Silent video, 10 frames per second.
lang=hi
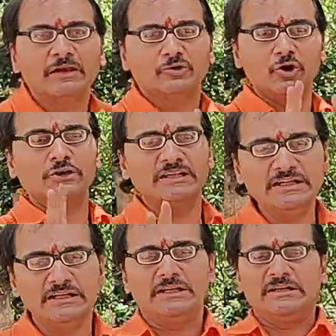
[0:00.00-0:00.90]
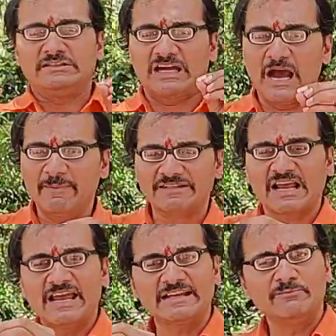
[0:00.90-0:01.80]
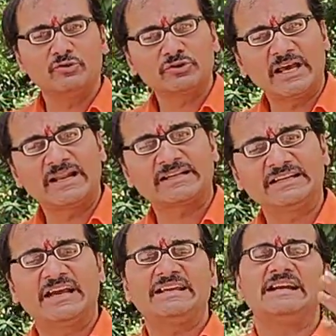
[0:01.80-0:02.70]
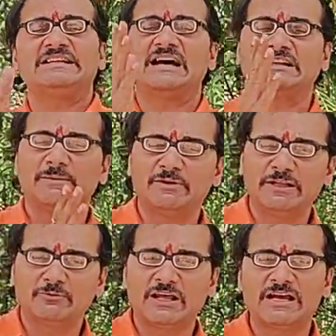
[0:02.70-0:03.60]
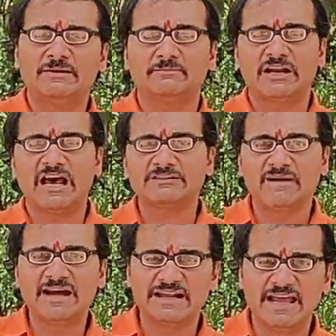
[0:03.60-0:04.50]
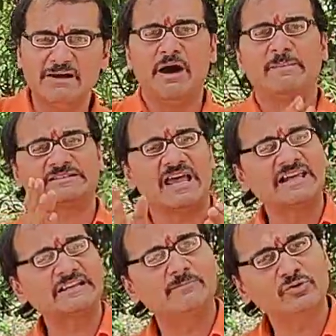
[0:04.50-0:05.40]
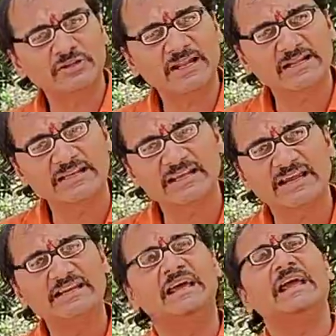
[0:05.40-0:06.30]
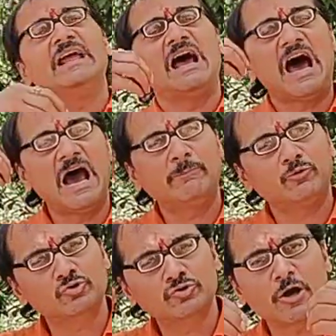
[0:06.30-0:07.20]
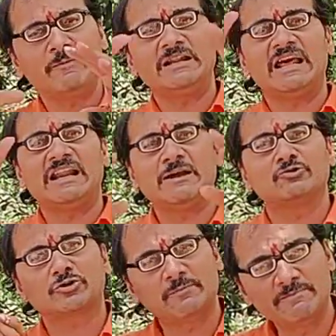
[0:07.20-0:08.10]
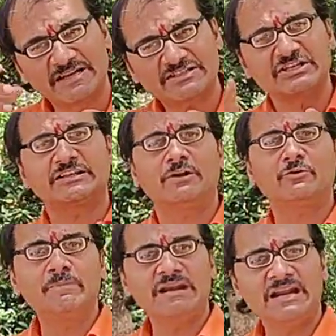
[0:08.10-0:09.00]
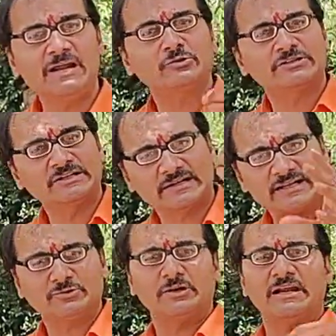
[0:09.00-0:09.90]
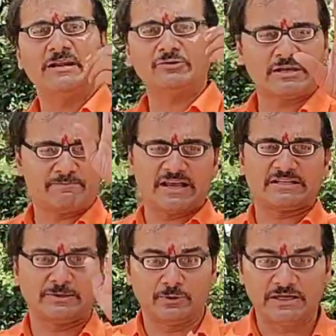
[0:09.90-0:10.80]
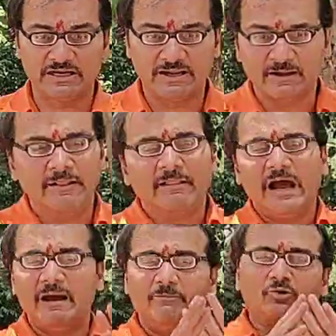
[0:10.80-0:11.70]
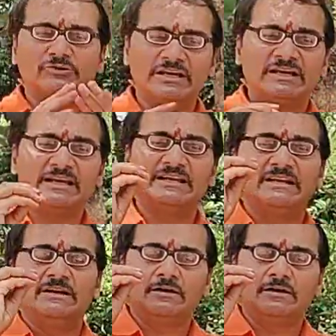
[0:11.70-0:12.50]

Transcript: क्योंकि जहाँ पर साई की मूर्तियाँ रखी गई हैं जहाँ देवी देवताएं विराजमान हैं वहाँ पर साई की मूर्तियाँ रखी गई है आप उसको भी ले लें उसको भी मस्जिद के रूप में ले लें उसके ट्रस्ट को ले लें उसके पैसे को ले लें हम उसके लिए